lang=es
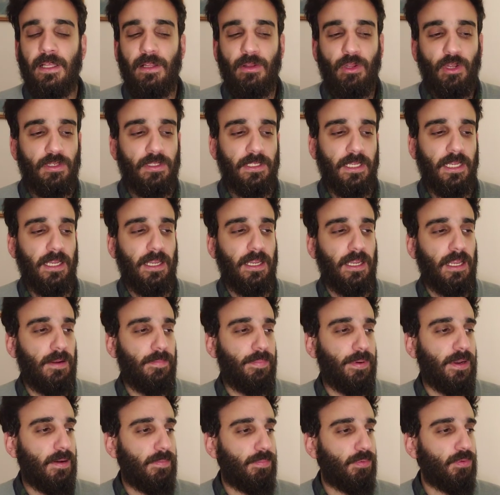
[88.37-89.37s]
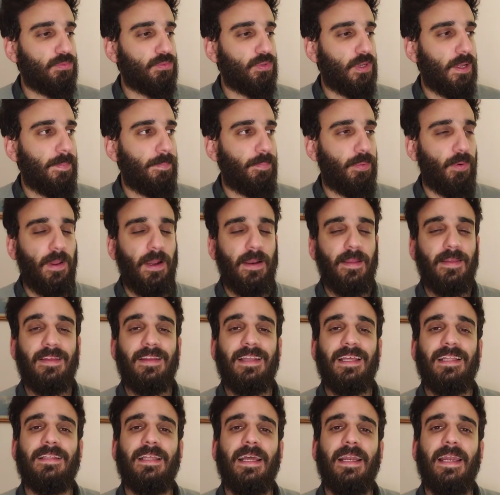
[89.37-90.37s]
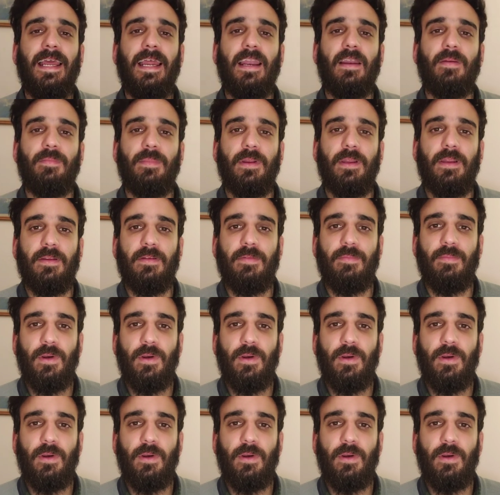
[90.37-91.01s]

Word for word: donde el primer punto es poder detenerme.